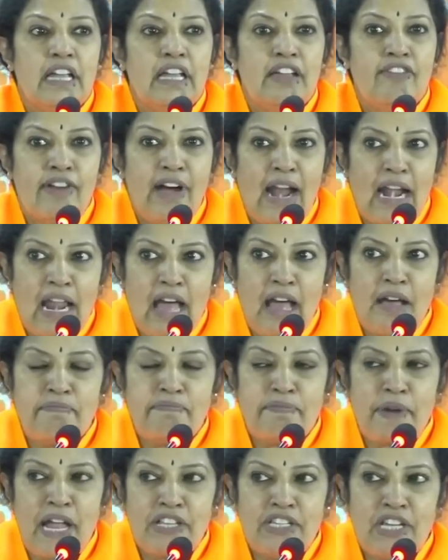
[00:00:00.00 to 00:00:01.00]
ఇవాళ
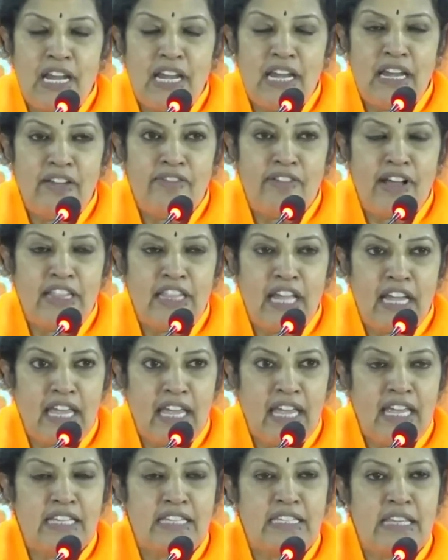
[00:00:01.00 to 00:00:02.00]
ప్రజల
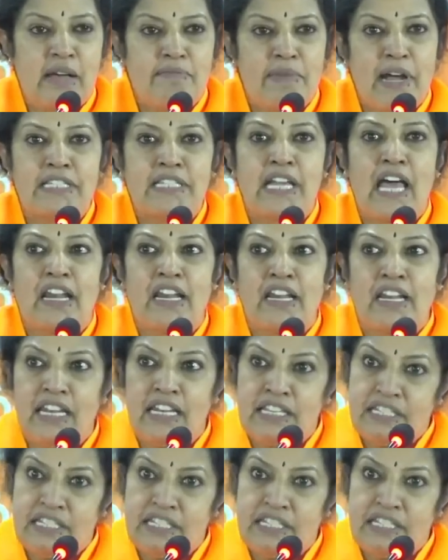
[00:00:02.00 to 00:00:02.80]
వద్దకి సమాచారాన్ని